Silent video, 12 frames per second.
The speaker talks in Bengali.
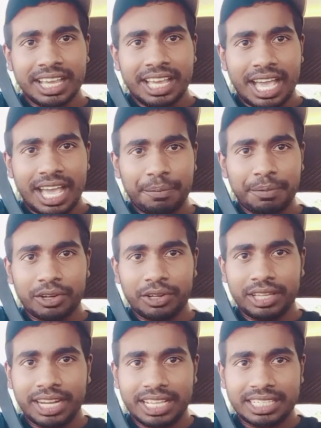আপনার ওই
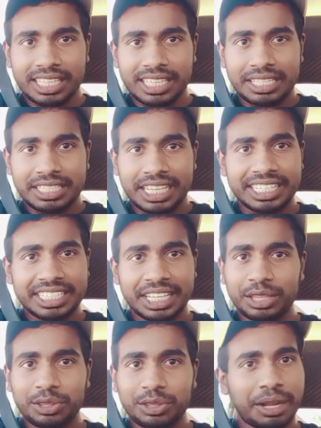রাস্তায় যেখানে সেখানে
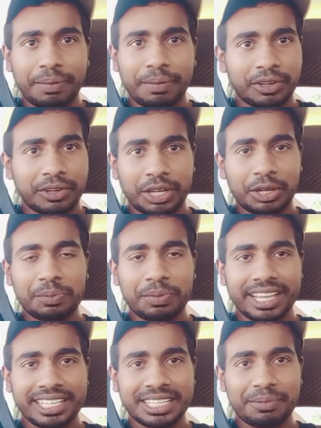দোকানপাটও এরকম নাই
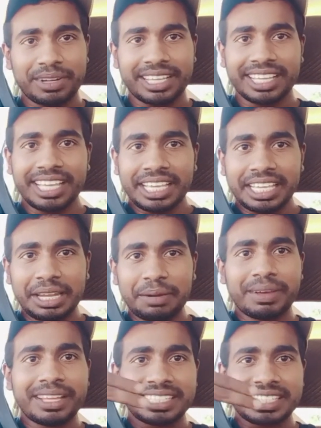যে আপনি
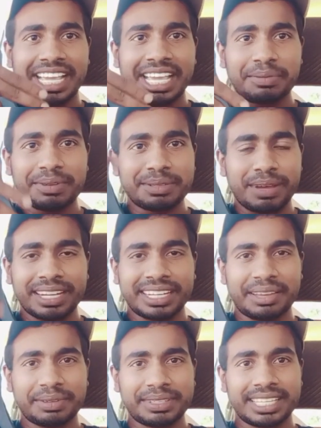কিনবেন চা খাইবেন পান
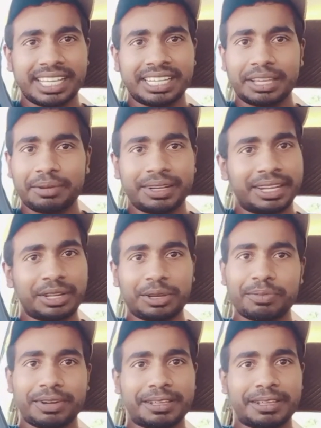খাইবেন সিগারেট খাইবেন এরকম নাই